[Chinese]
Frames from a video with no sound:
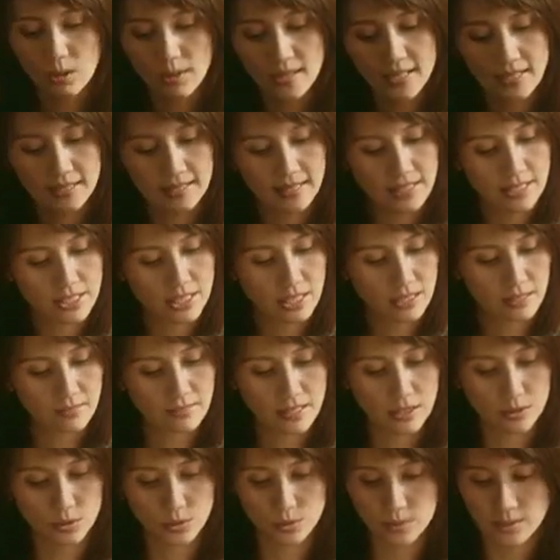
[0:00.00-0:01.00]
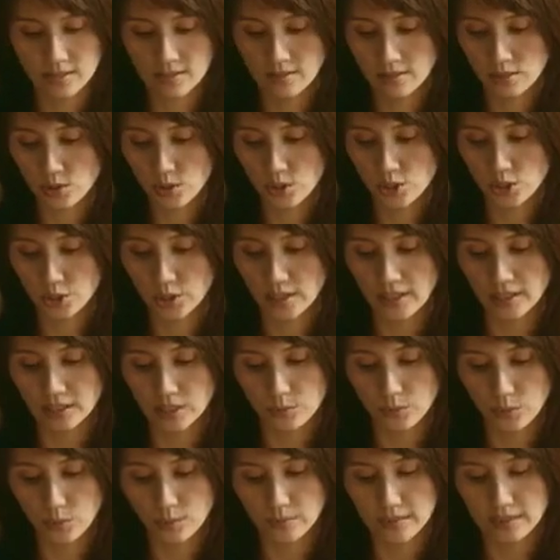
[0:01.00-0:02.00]
我会让他成为公司最
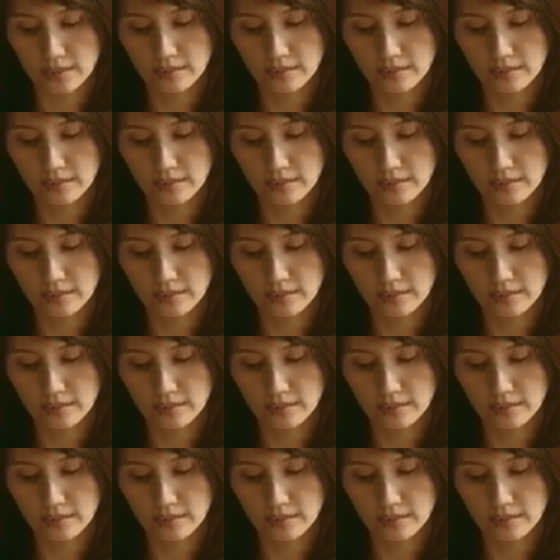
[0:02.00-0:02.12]
重要的